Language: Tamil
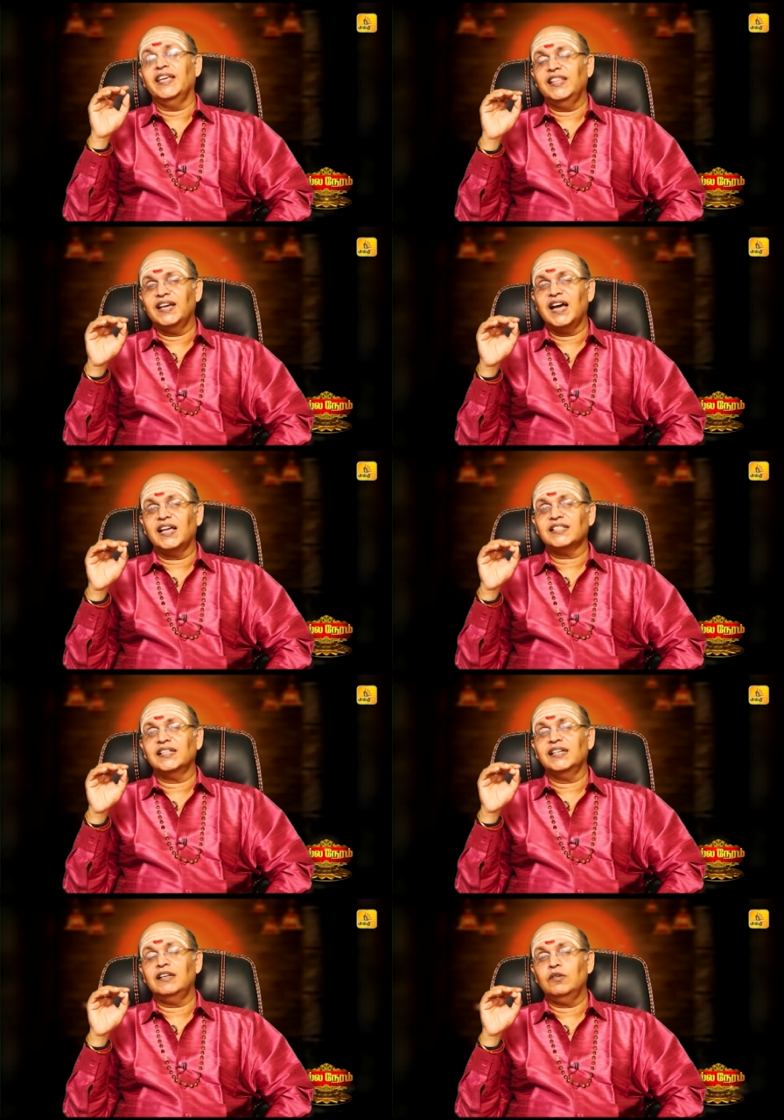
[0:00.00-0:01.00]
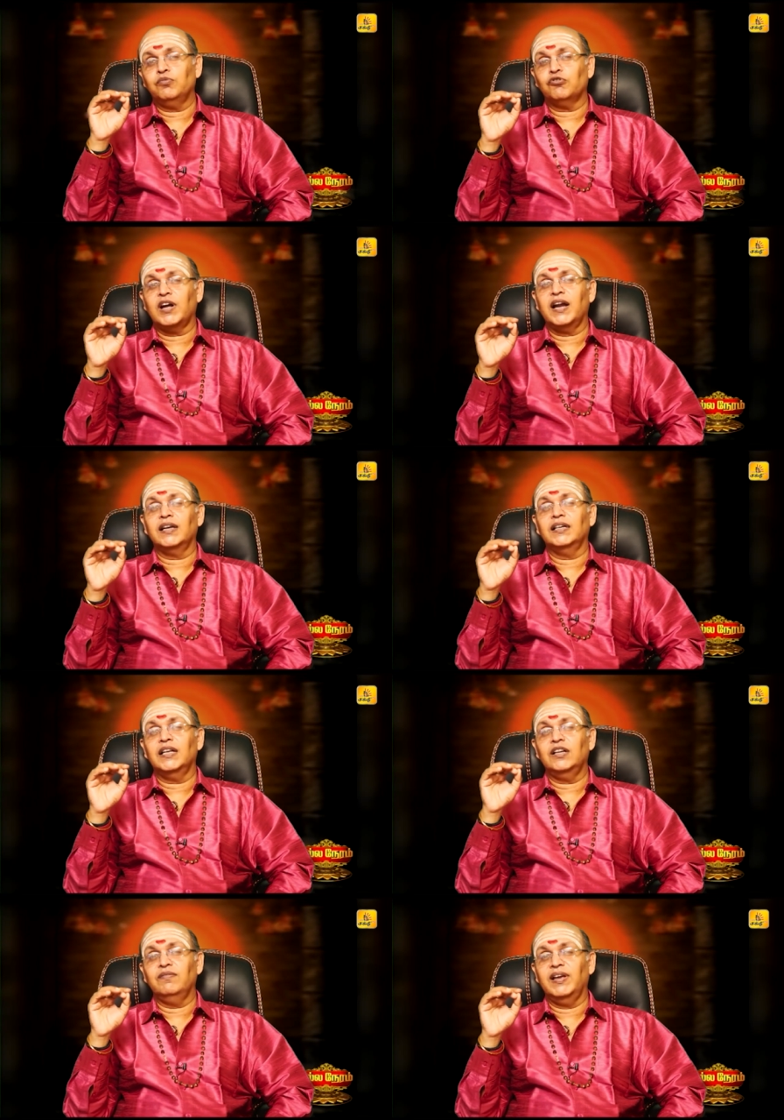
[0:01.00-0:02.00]
இதிகாசங்கள்
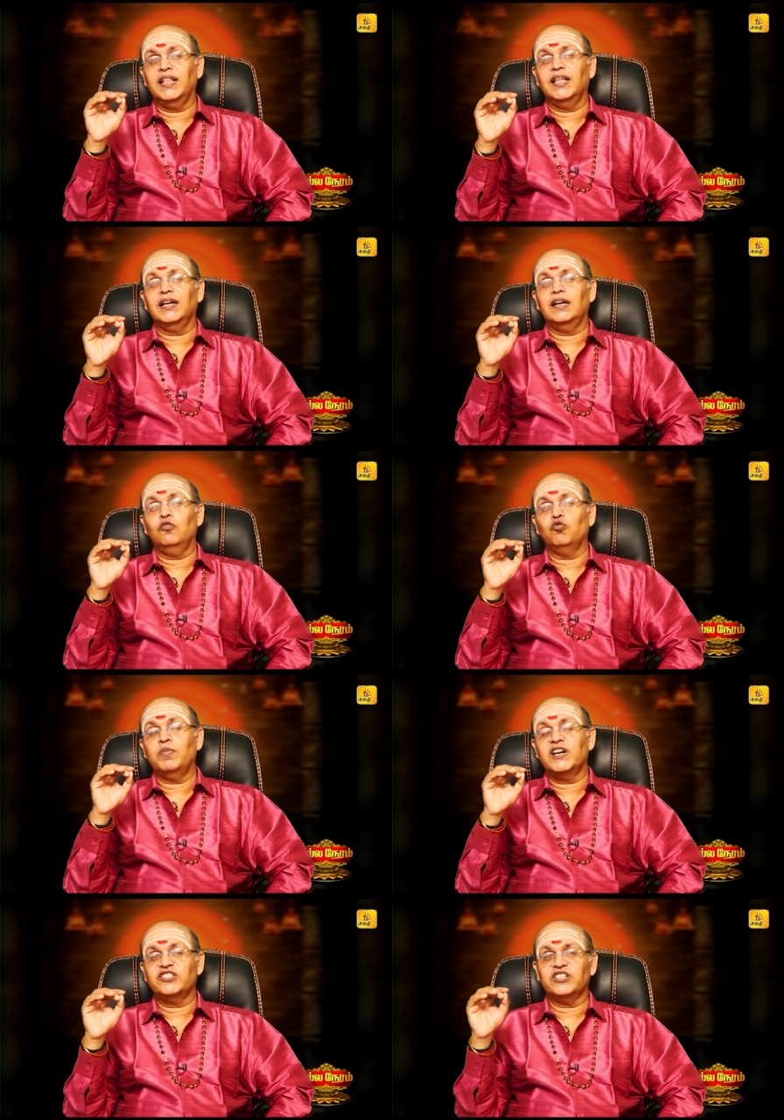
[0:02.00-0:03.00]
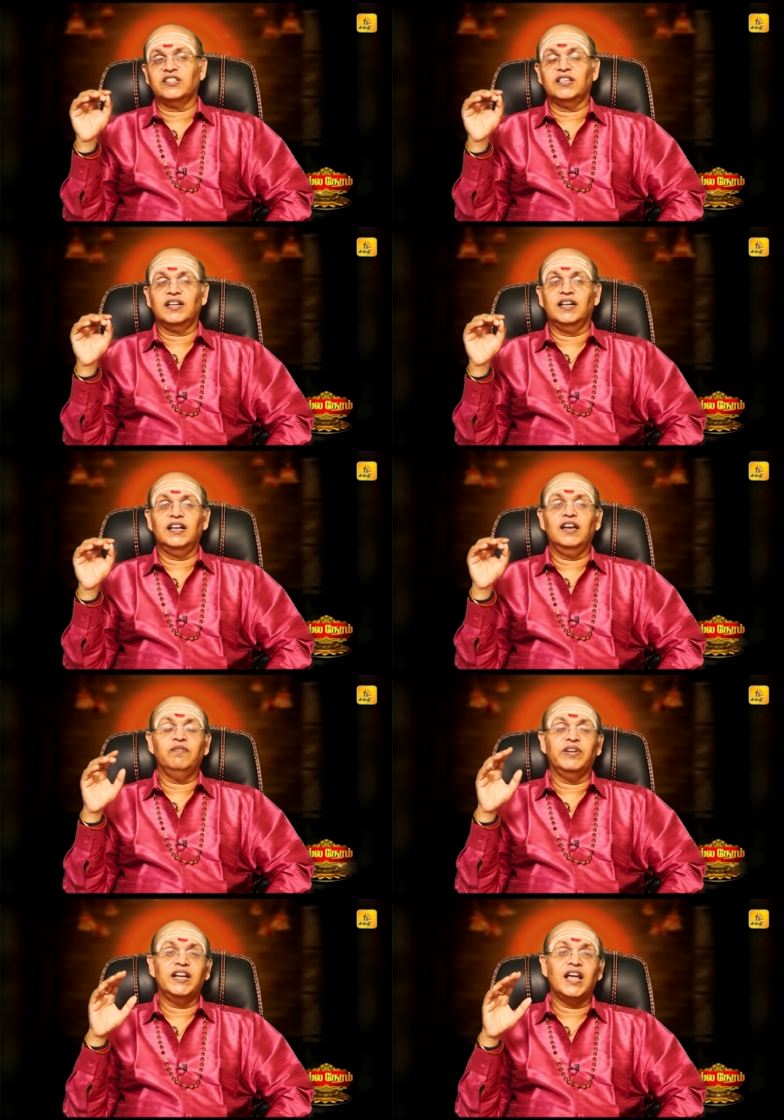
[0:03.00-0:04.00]
புராணங்கள் வேதங்கள் உபனிஷத்துக்களில்
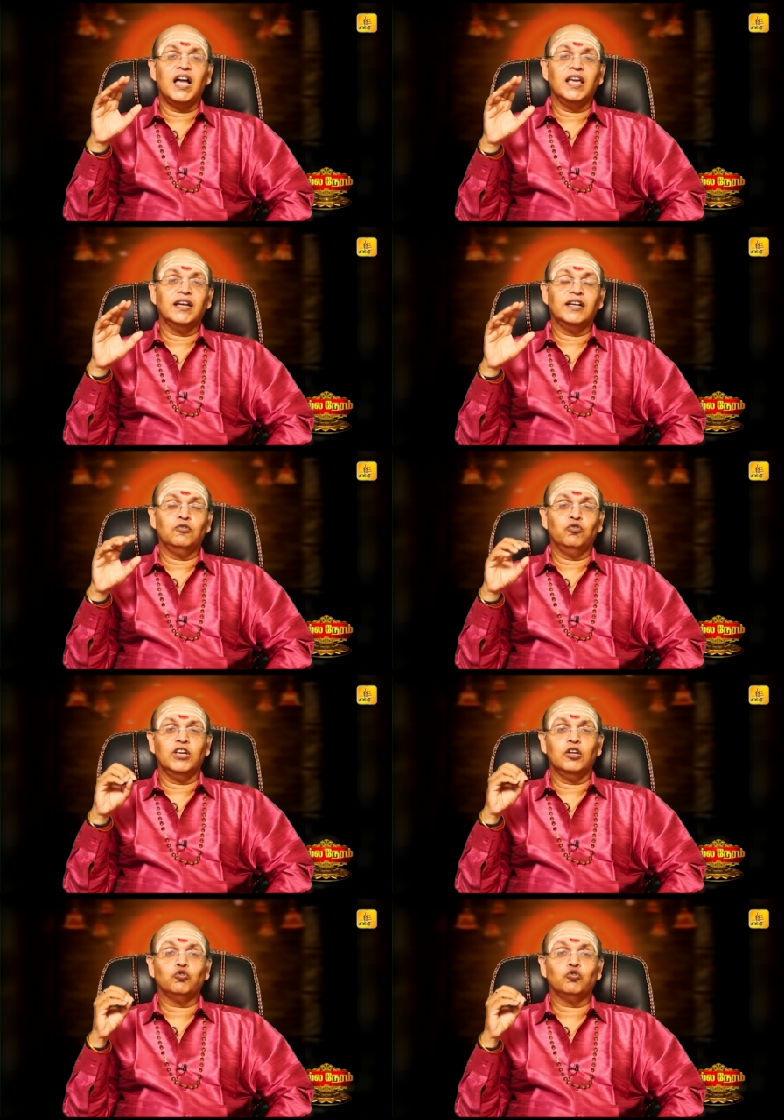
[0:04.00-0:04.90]
விநாயகருடைய